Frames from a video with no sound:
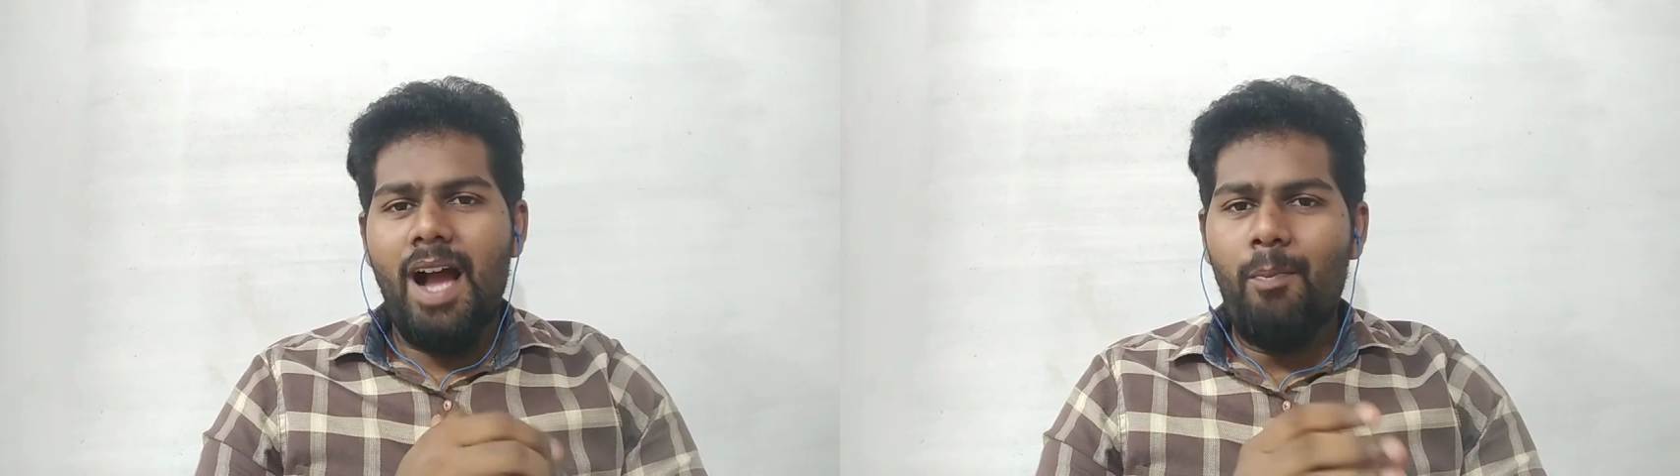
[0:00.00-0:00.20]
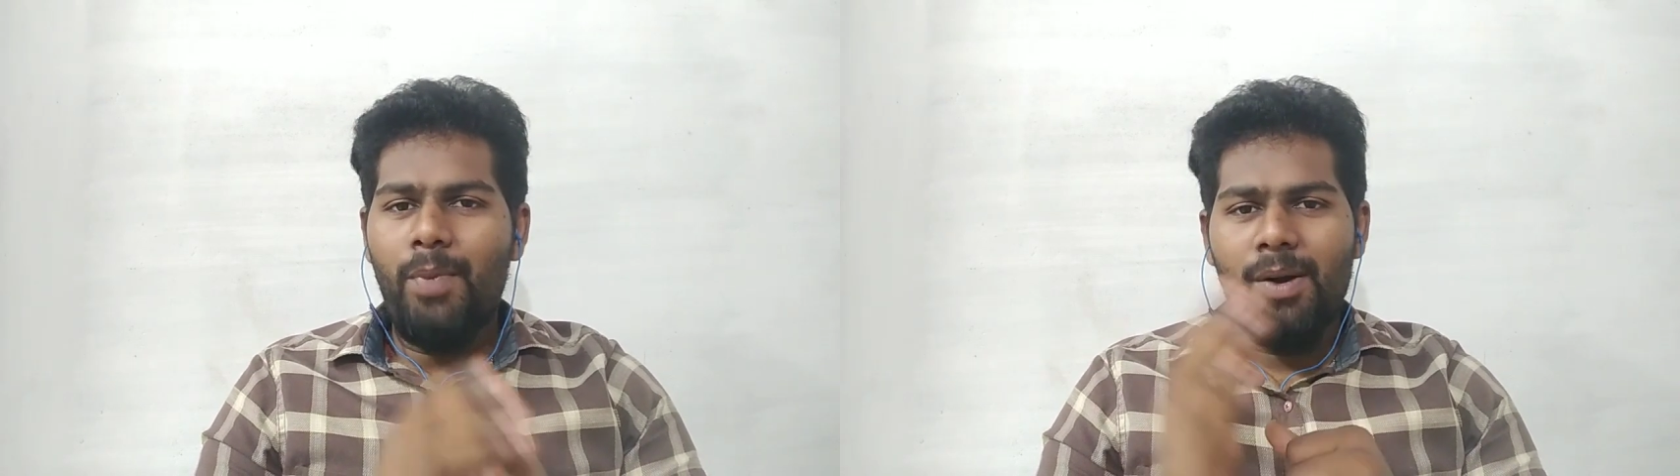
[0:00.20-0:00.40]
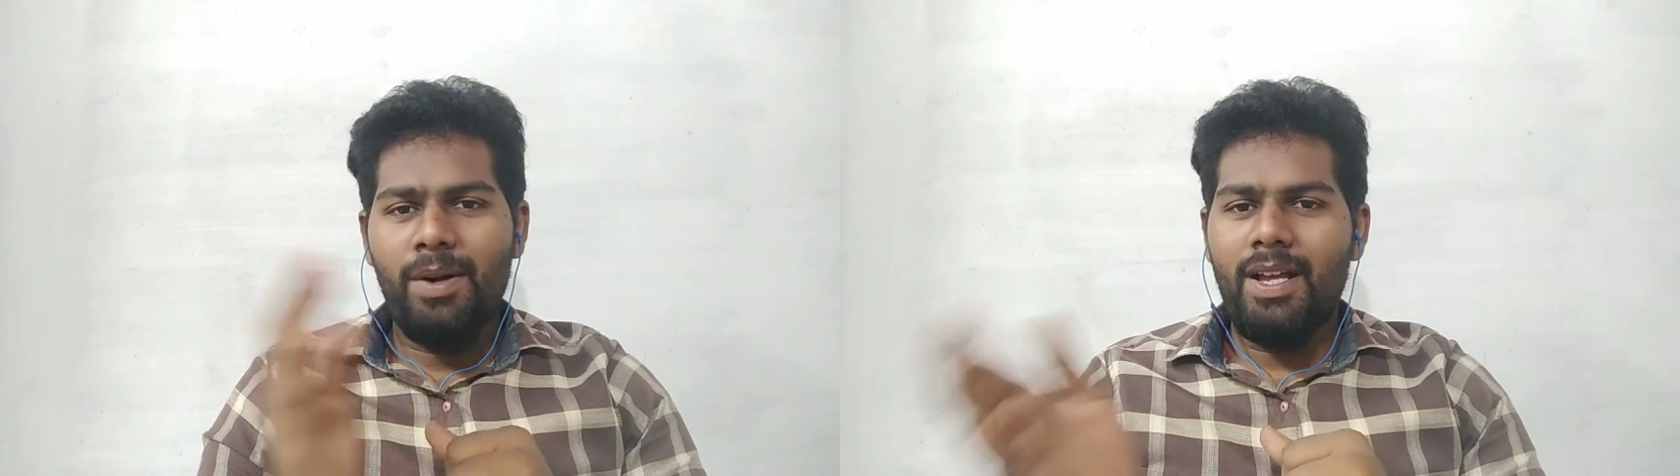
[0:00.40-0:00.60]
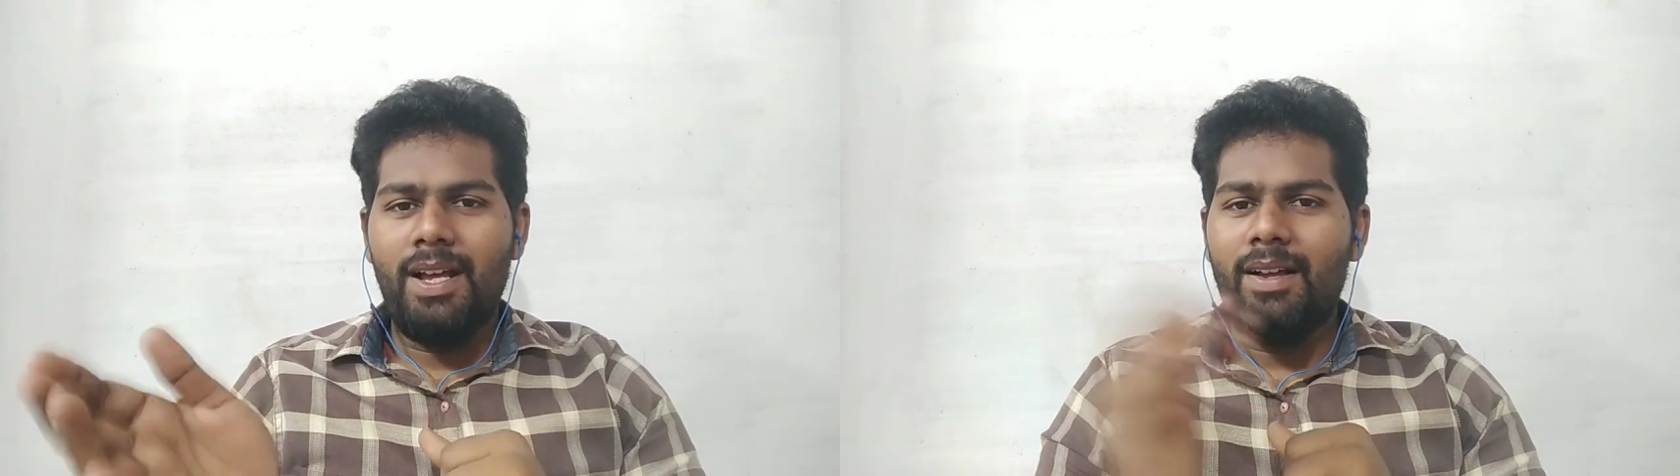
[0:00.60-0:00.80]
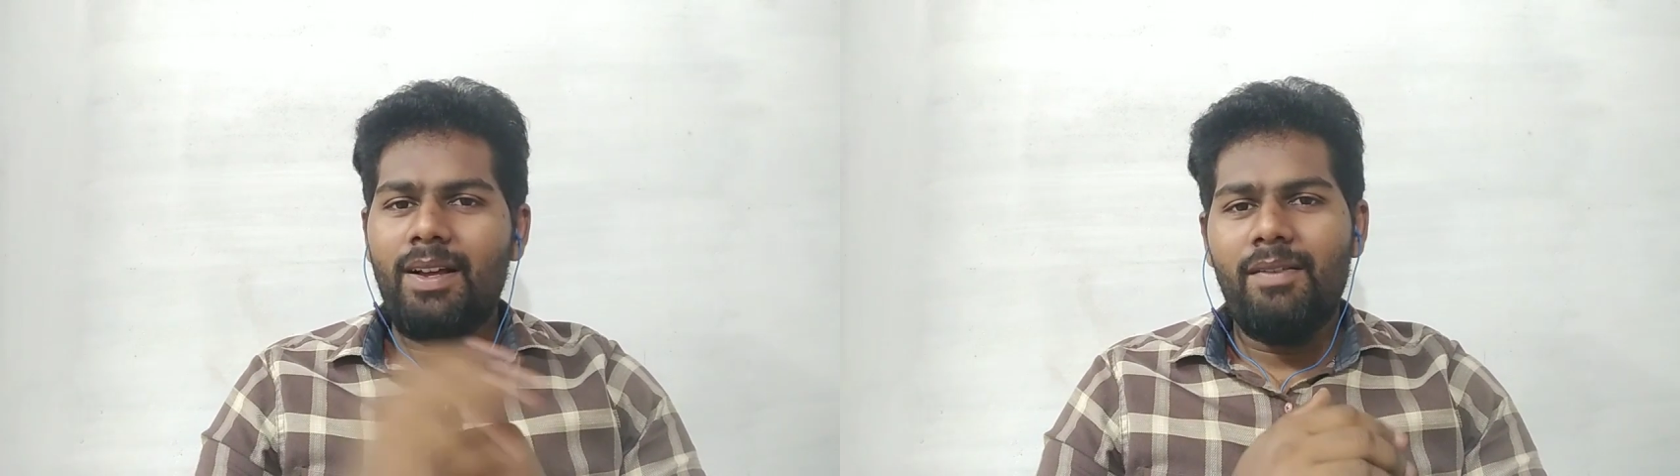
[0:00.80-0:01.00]
அப்பாவோட
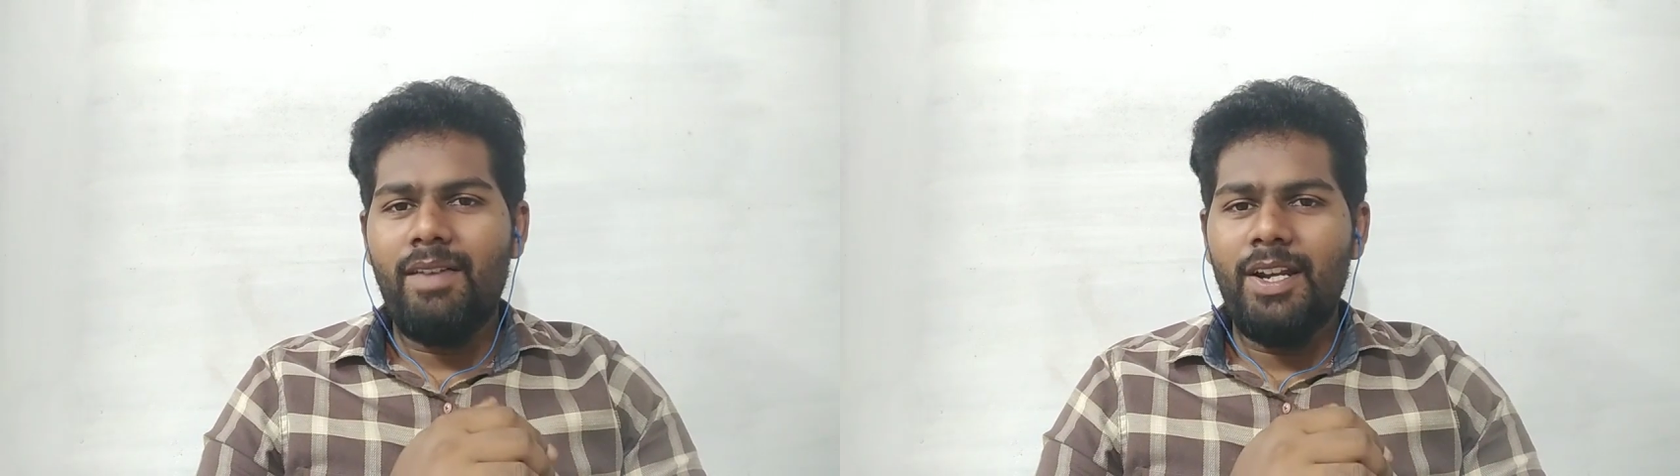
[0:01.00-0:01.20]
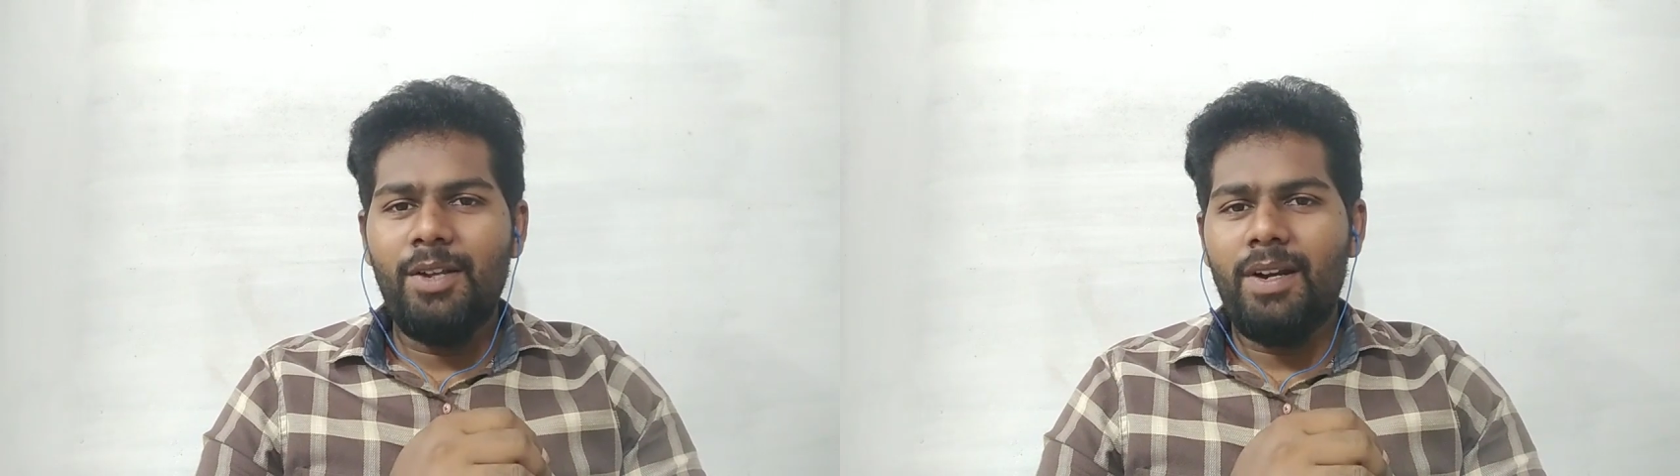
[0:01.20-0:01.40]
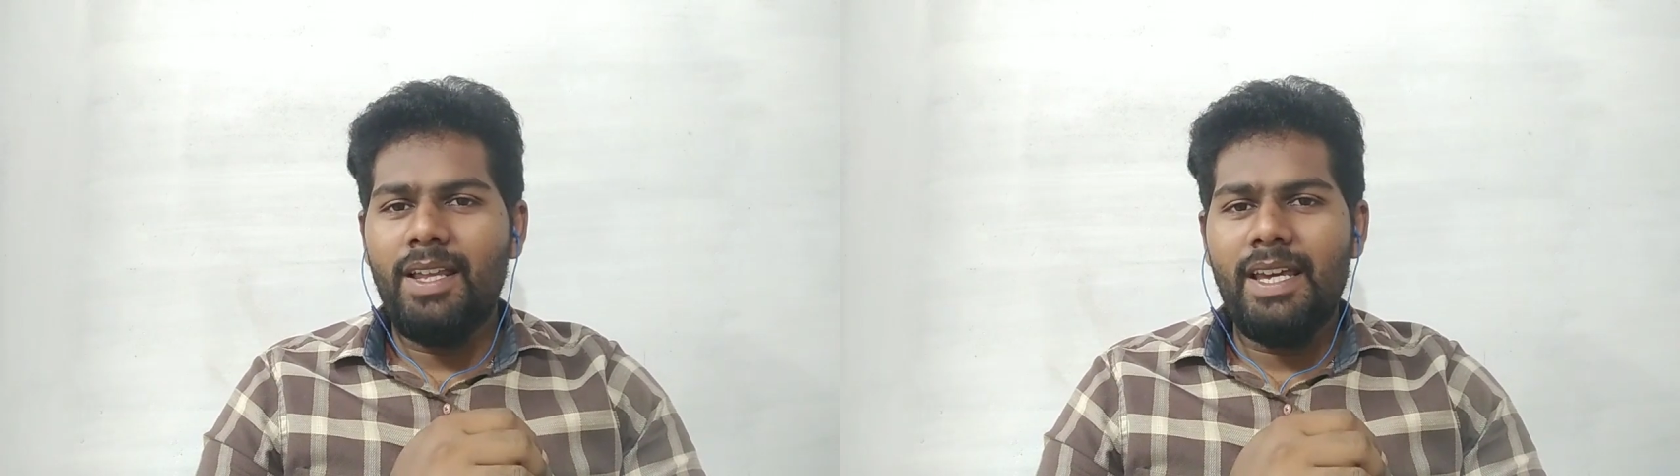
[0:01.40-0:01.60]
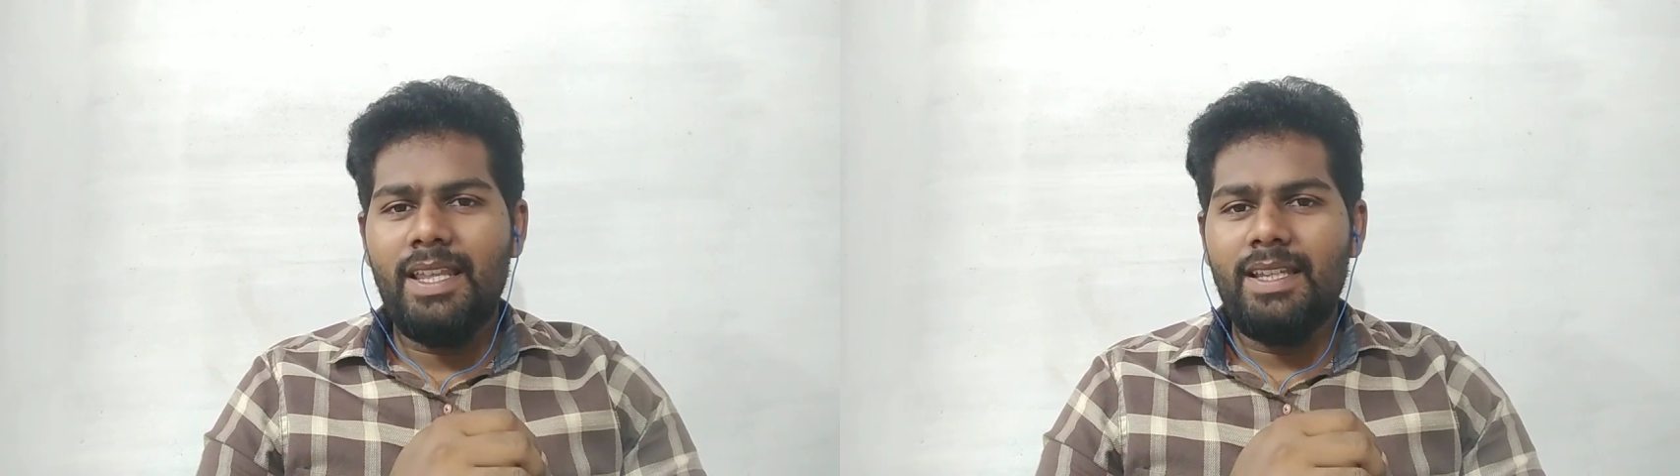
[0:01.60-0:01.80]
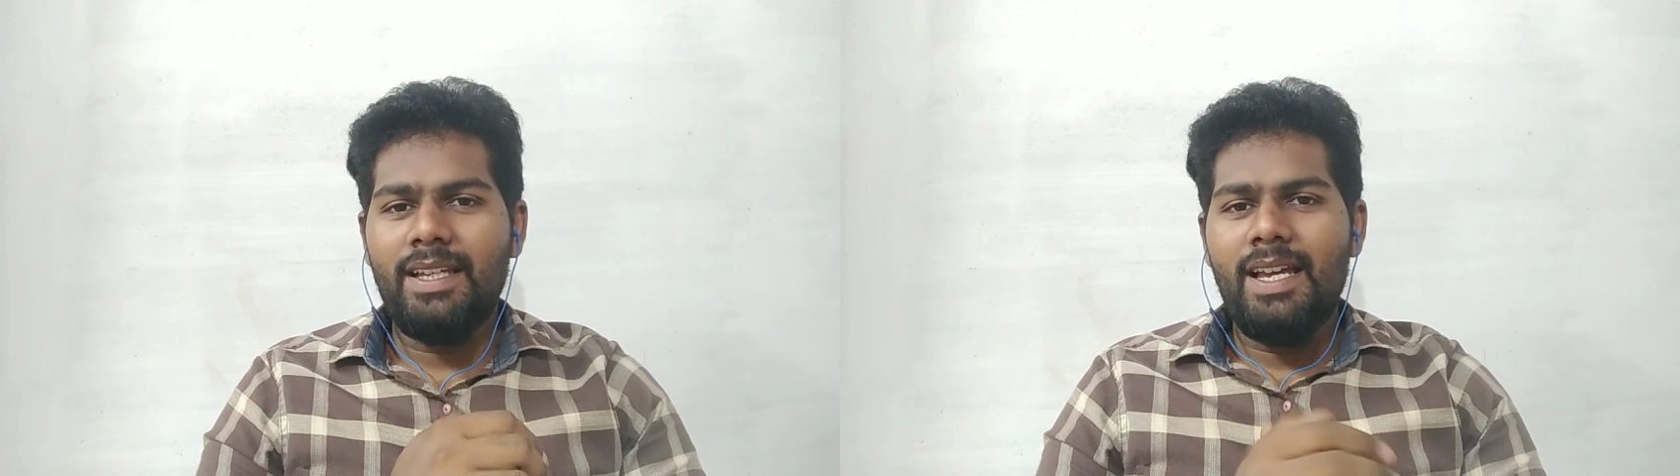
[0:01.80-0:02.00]
வேண்டுகோளை
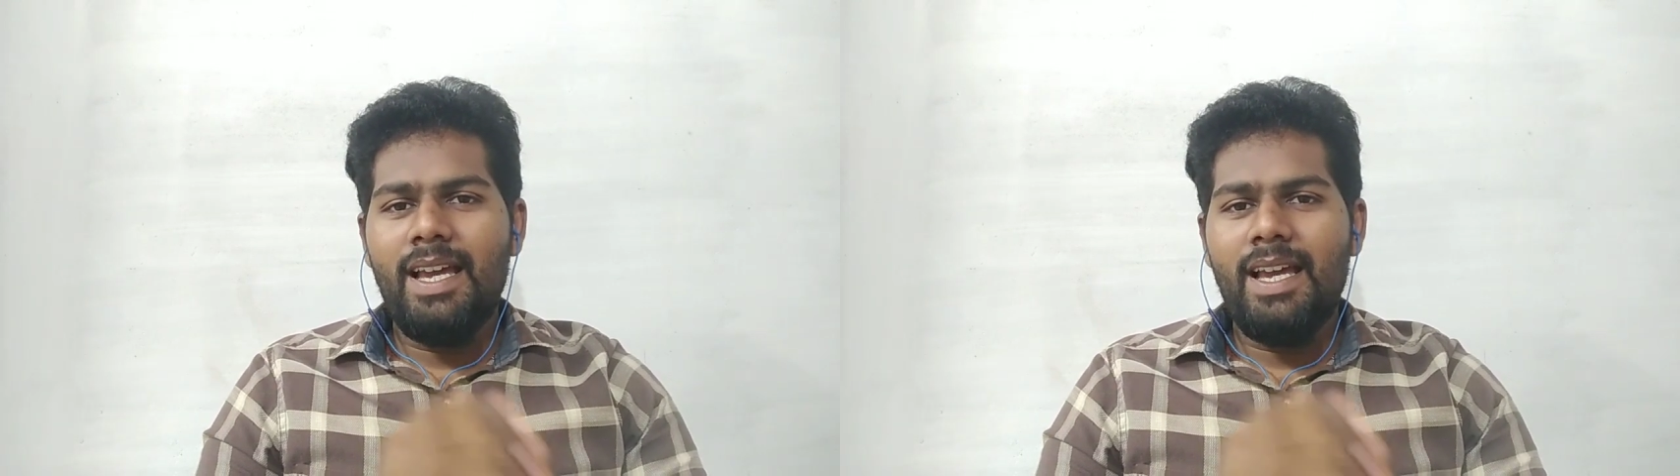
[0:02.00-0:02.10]
ஏற்று